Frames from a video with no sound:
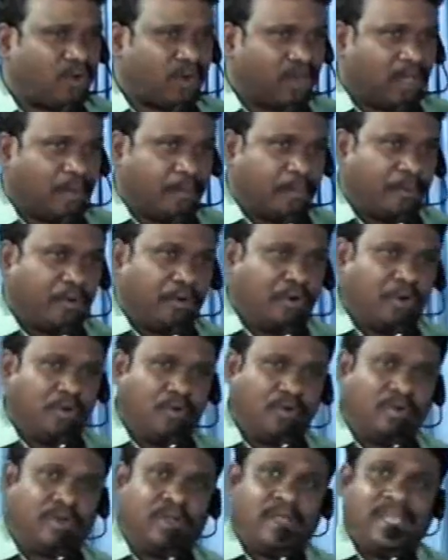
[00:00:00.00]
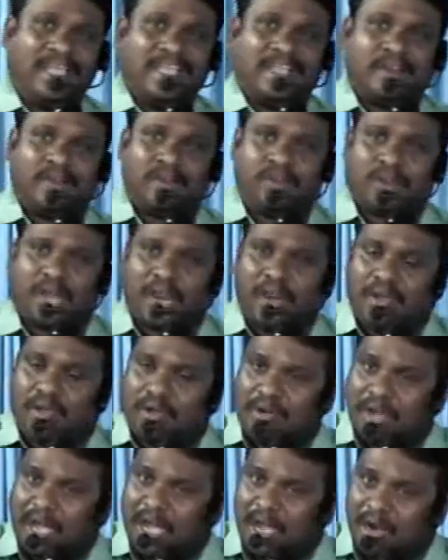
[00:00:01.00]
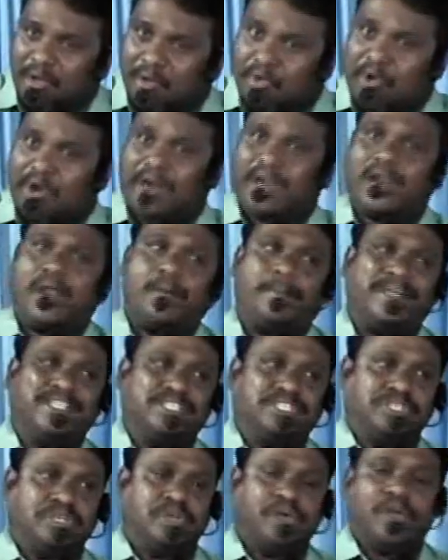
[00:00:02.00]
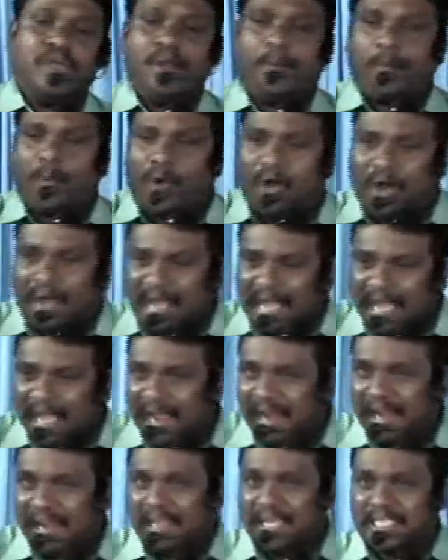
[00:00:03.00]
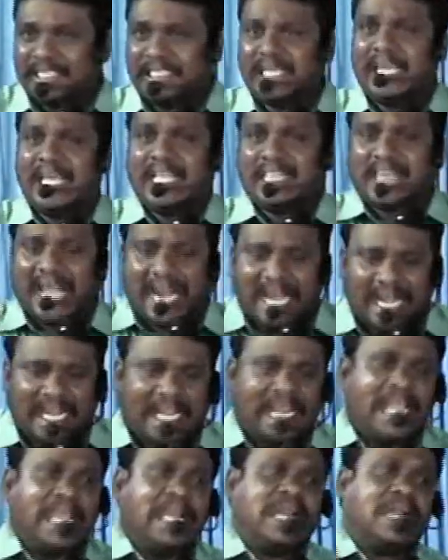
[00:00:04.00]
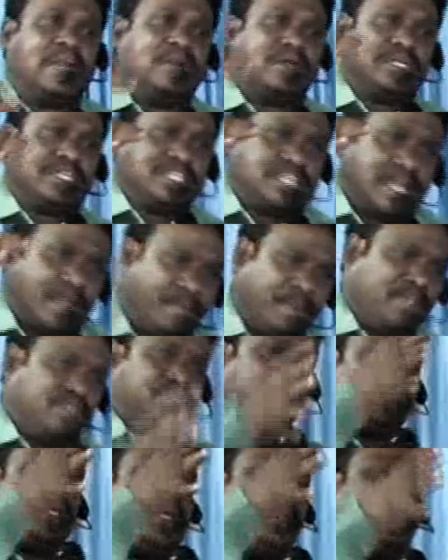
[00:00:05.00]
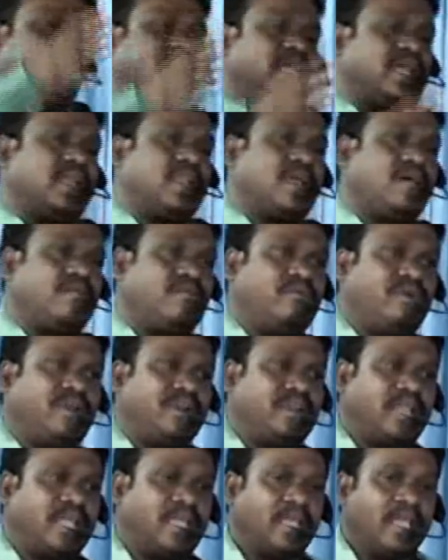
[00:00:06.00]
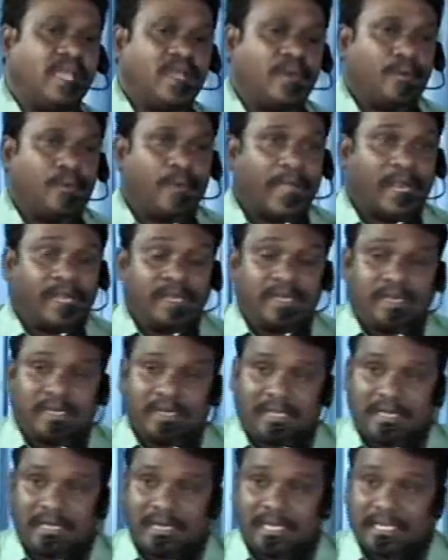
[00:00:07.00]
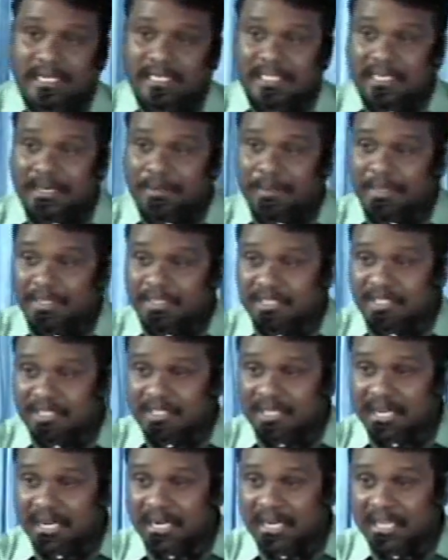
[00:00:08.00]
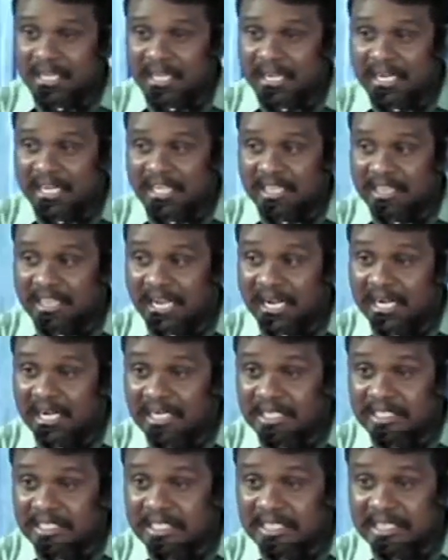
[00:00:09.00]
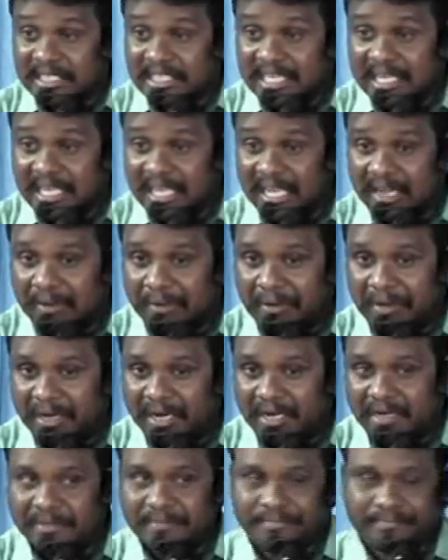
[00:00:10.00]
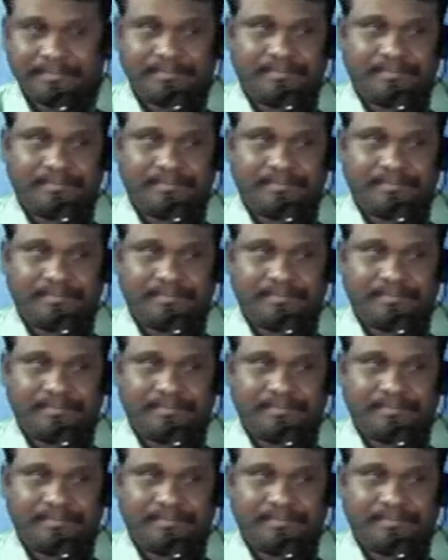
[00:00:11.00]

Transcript: ఉన్నప్పుడు నువ్వు నలుగు నాలుగు గోడల మధ్యలో లేసి తండ్రి నన్ను క్షమించు తండ్రి అన్నావు అంటే వెంటనే క్షమించటానికి నీ తండ్రి సిద్ధంగా ఉన్నాడు